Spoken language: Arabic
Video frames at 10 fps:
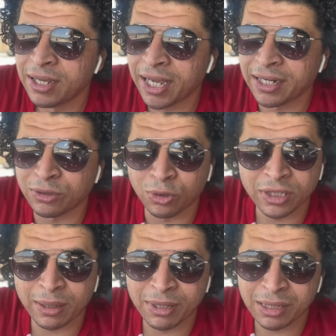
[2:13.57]
كانت دور
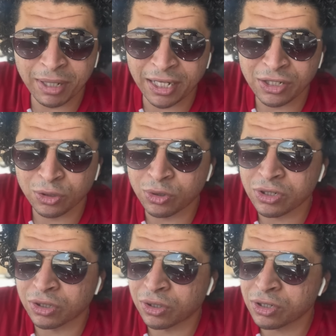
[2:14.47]
الثمانية ما كانتش دور ال
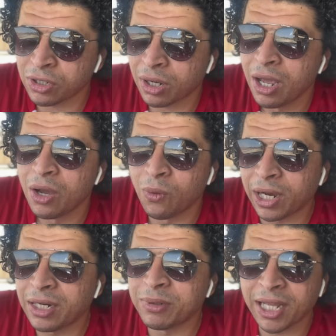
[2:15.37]
16
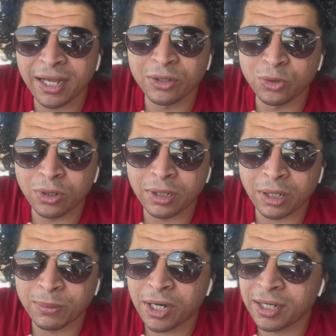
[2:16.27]
وكان اللي بيتأهل لدور
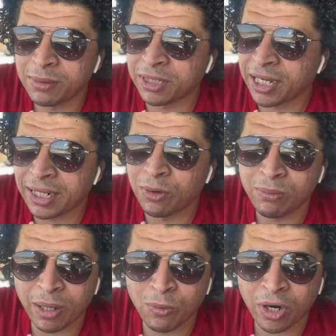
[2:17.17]
الأربعة اللي بيتأهل أول
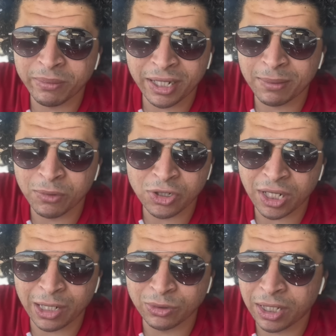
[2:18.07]
مجموعة بيلعب ماتش
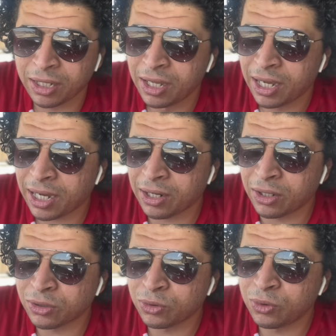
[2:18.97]
العودة على
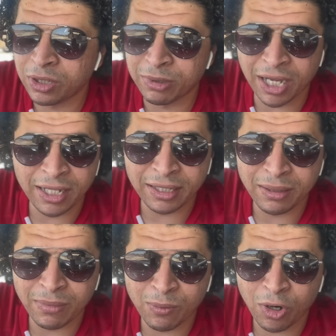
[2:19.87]
أرضه واللي بيتأهل
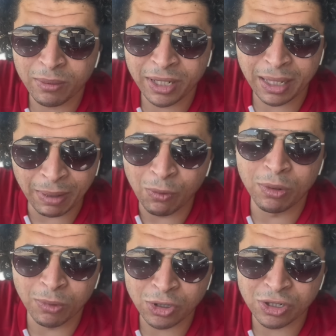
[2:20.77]
تاني المجموعه بيلعب
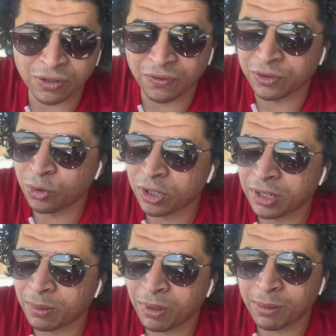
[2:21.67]
اول ماتش في دور
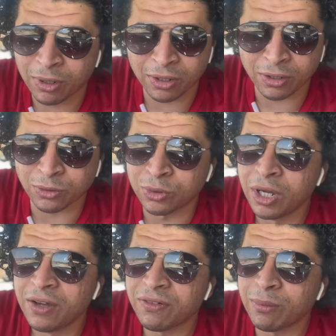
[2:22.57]
الاربعه بره ارضه
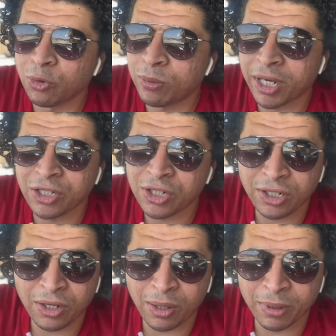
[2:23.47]
فالموضوع ما كانش ليه
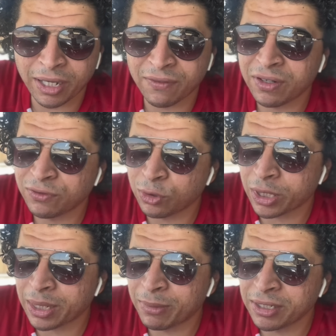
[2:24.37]
علاقه بالكاف لا في دور
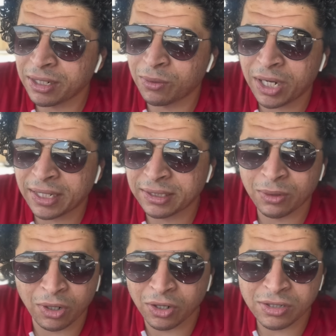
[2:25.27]
الثمانيه ولا حتى
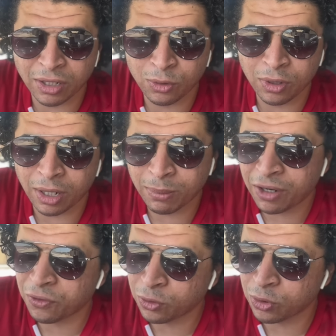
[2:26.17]
لو كان قصدك دور
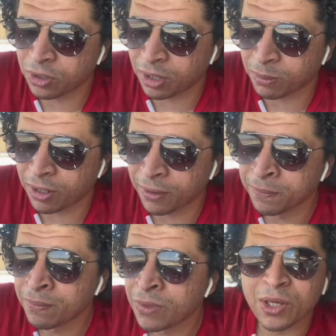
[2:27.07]
الاربعه فهو دور الاربعه
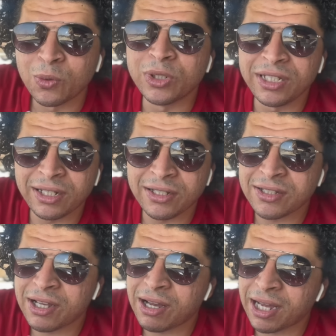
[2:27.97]
ودي
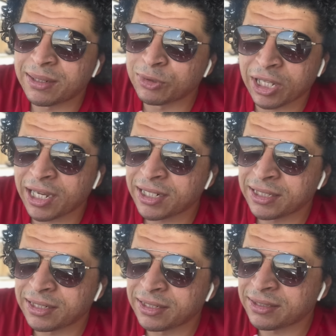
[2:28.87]
قصه انا متاكد
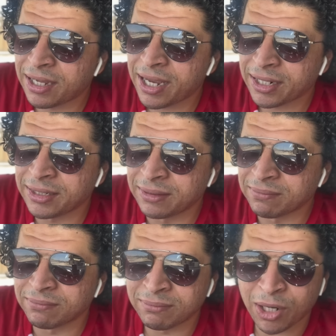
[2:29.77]
ان انت يعني
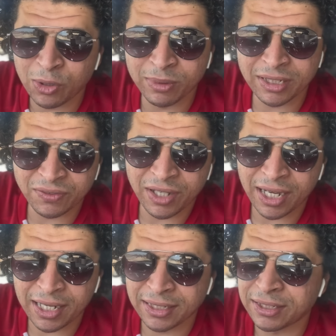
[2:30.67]
معلوماتك فيها
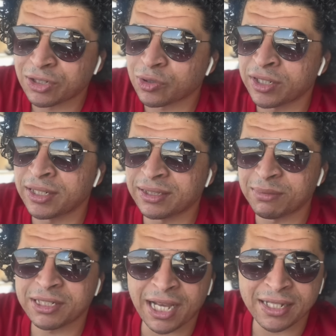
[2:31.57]
على قدك شويه انت
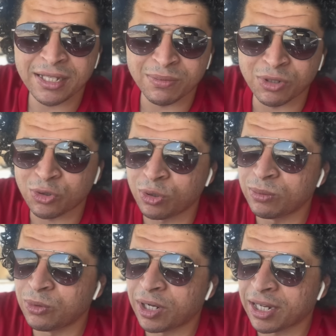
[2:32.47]
بس حاسس بالظلم
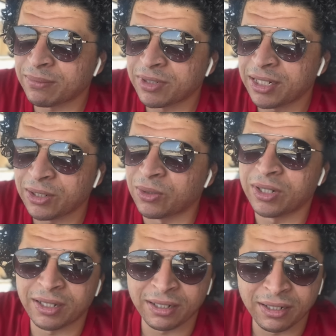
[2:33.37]
والكلام ده اللي
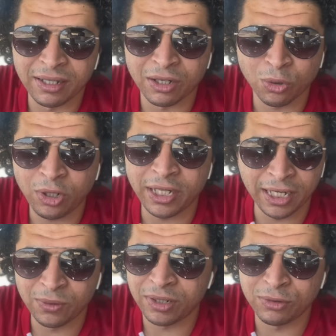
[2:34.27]
هو الروح
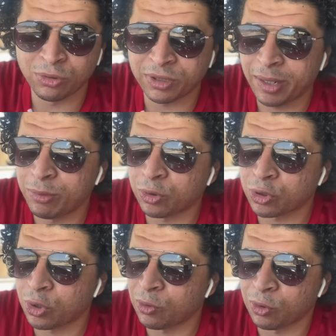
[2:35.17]
الحلوه اللي انتوا بتحبوا
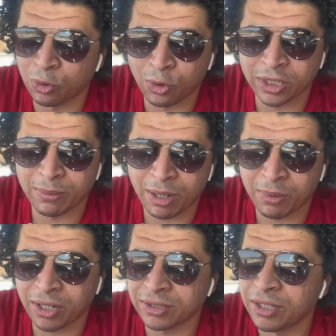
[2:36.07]
تعيشوها كلكم كده مع
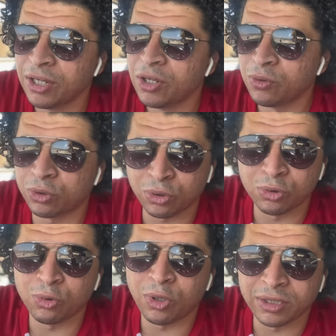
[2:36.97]
بعض وتقعدوا
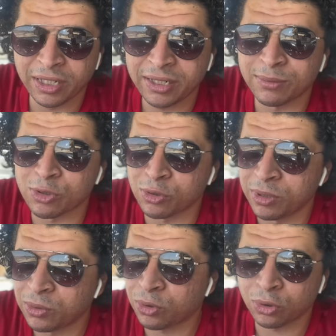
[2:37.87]
تقولوا قد ايه احنا
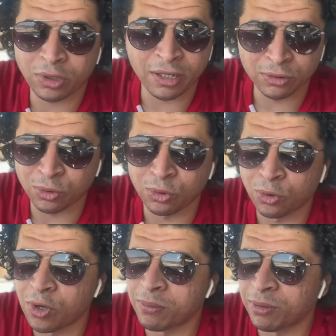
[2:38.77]
مظلومين وتقعدوا تعيطوا
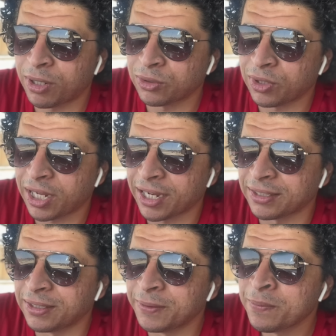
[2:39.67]
كلكم جنب بعض والحاجات
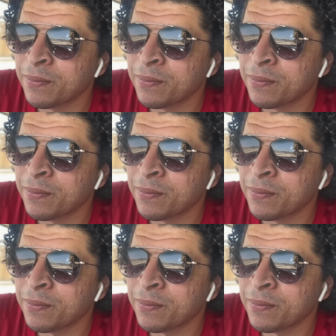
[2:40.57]
دي